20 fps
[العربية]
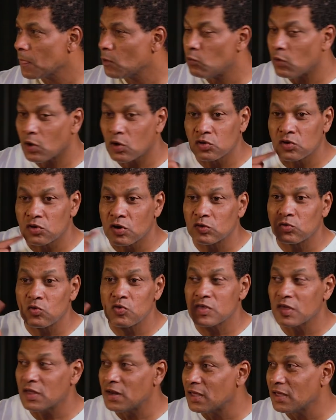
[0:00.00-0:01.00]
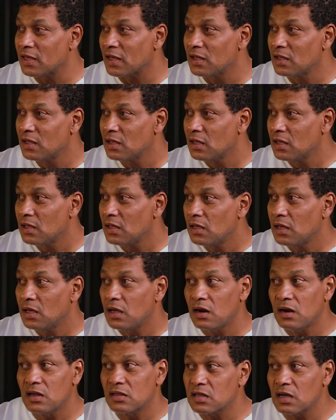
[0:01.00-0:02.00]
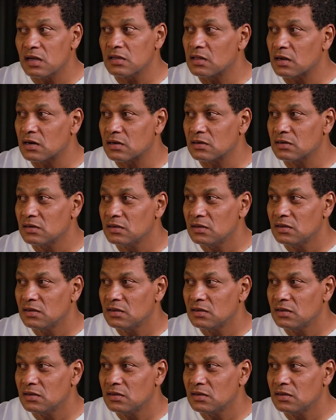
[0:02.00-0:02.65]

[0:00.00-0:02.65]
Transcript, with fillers: وقدراته الذهنيه اللي تقدر